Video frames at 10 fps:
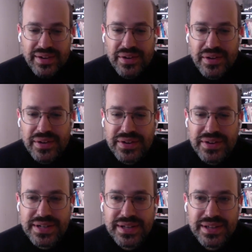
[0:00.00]

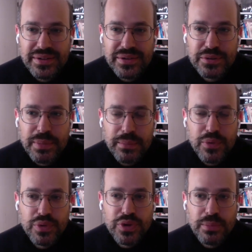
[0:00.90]
j'ai, je perds
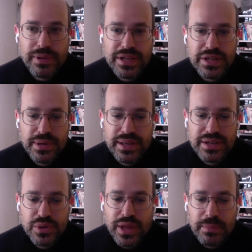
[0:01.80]
beaucoup de temps en management,
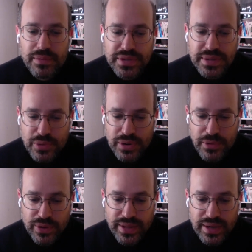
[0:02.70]
je garde pas forcément les
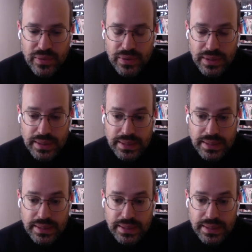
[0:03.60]
meilleurs talents.